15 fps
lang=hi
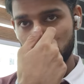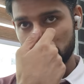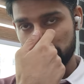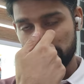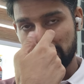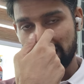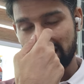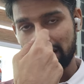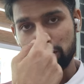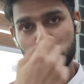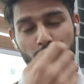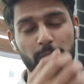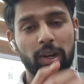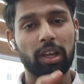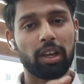और स्पीड का
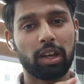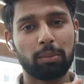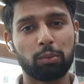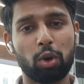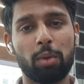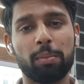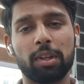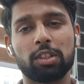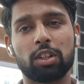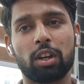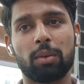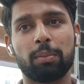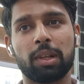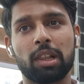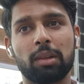इशू पड़ेगा आपको
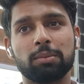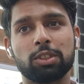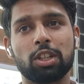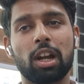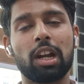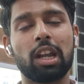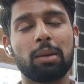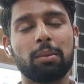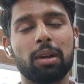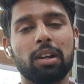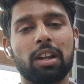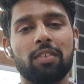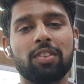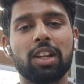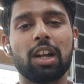हमेशा मतलब स्टार्टिंग
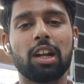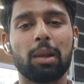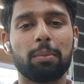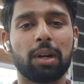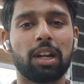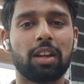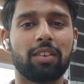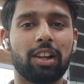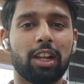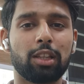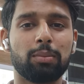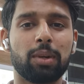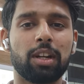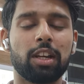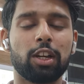में डेफिनेटली पढ़ने वाला
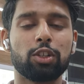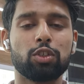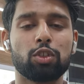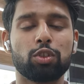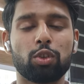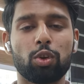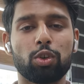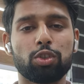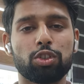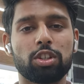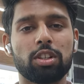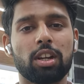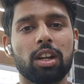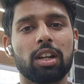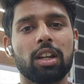है स्पीड का इशू सौ
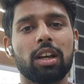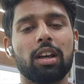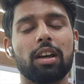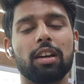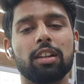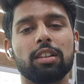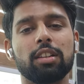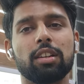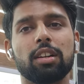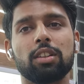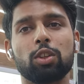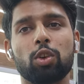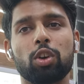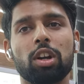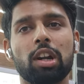क्वेश्चन करना
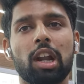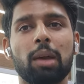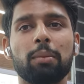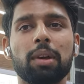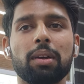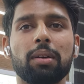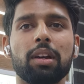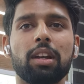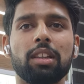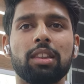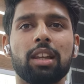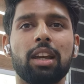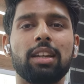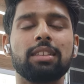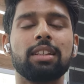दो घंटे में
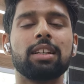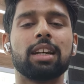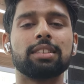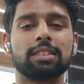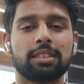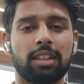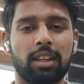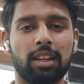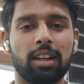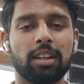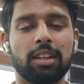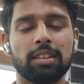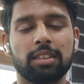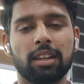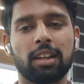इतना ईजी टास्क नहीं है
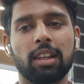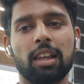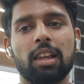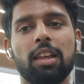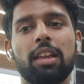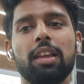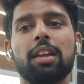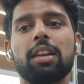हर किसी के लिए